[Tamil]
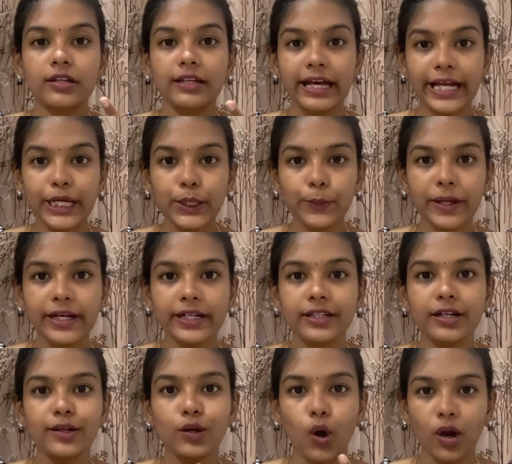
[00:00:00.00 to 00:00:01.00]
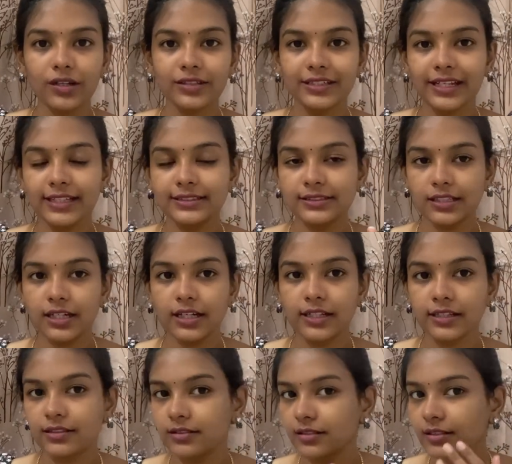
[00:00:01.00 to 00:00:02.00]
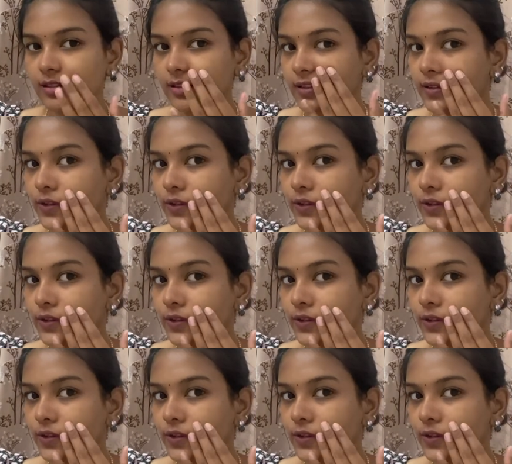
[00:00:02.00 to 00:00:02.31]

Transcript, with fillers: லைட் வெயிட்டாக நான் க்ரீஸியாக இருக்குது